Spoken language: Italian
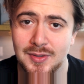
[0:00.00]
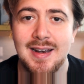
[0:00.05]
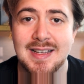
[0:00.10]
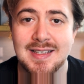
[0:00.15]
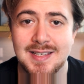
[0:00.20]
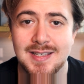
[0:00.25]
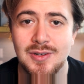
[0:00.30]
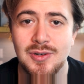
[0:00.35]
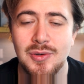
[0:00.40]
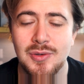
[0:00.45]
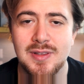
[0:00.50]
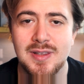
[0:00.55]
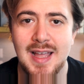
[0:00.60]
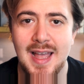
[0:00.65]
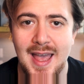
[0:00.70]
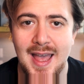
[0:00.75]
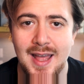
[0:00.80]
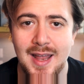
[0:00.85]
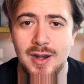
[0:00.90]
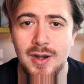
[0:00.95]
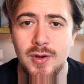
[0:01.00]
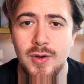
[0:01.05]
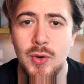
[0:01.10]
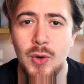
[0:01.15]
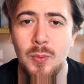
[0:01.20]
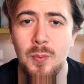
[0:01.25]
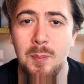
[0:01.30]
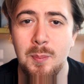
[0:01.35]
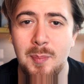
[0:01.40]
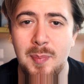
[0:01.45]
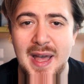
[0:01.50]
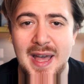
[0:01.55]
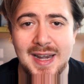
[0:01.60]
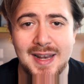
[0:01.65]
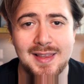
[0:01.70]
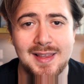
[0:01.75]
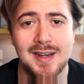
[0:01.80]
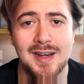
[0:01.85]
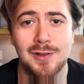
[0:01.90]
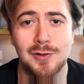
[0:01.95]
La seconda è non
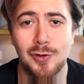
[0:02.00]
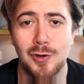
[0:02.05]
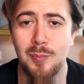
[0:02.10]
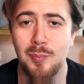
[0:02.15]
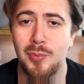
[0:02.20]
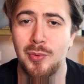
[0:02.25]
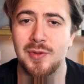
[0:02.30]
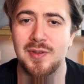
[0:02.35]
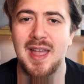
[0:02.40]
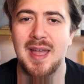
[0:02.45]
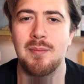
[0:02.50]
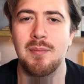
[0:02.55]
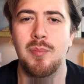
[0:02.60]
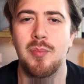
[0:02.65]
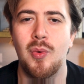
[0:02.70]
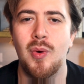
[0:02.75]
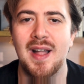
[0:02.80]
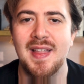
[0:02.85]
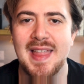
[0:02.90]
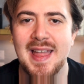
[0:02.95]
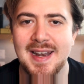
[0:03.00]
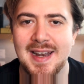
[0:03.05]
perdere troppo tempo ad